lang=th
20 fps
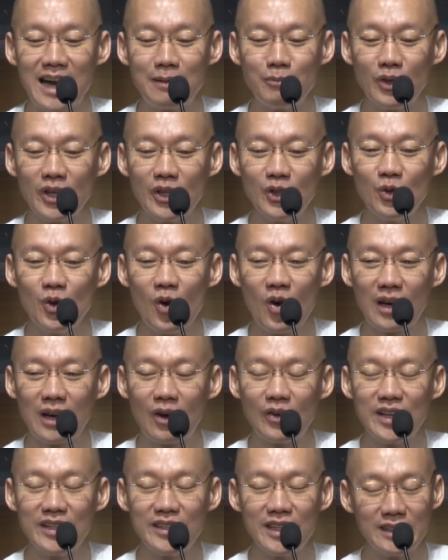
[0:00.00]
การหมดอายุของ
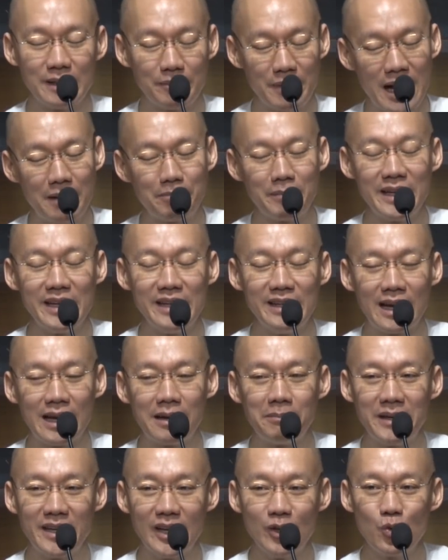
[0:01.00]
เราเนี่ยเจปี
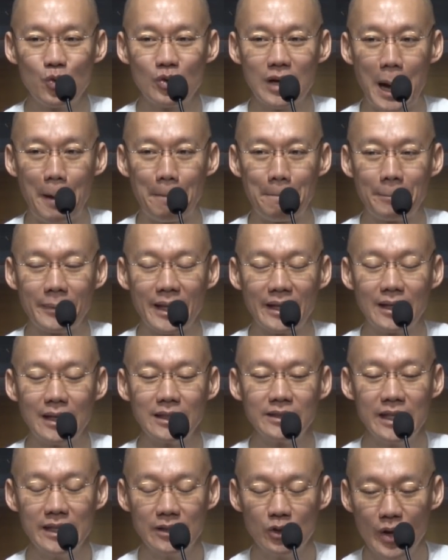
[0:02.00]
นะเป็นอายุกับแต่
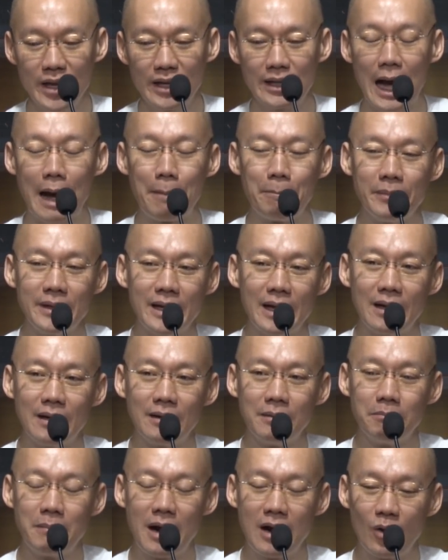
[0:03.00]
ถ้าสิ้นด้วยกรรมเนี่ย
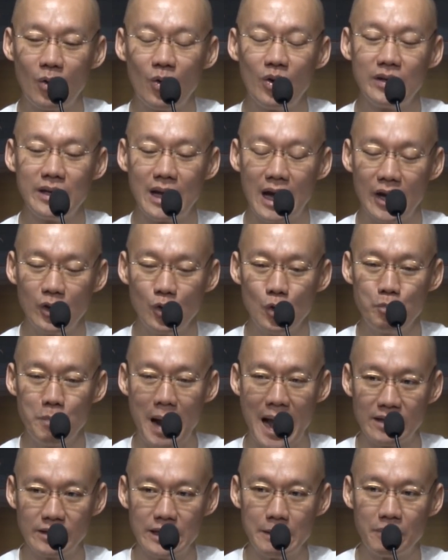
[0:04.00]
บางคนเนี่ยอายุ
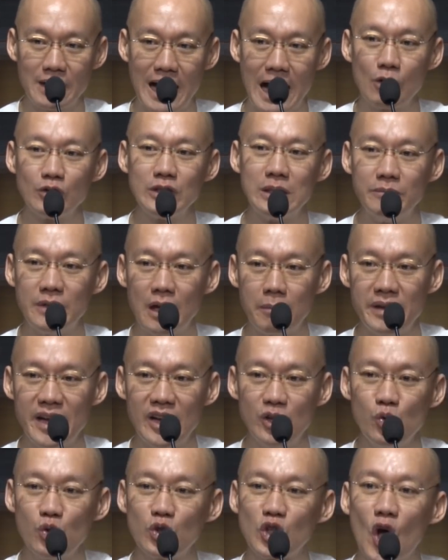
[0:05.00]
80 90 ยัง
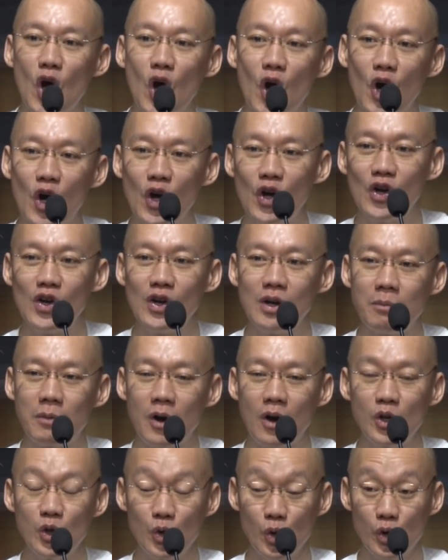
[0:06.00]
มีอายุต่อ
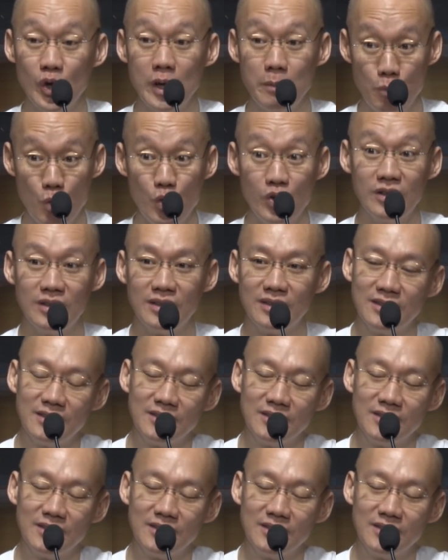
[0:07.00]
เพราะอยู่ด้วยบุญ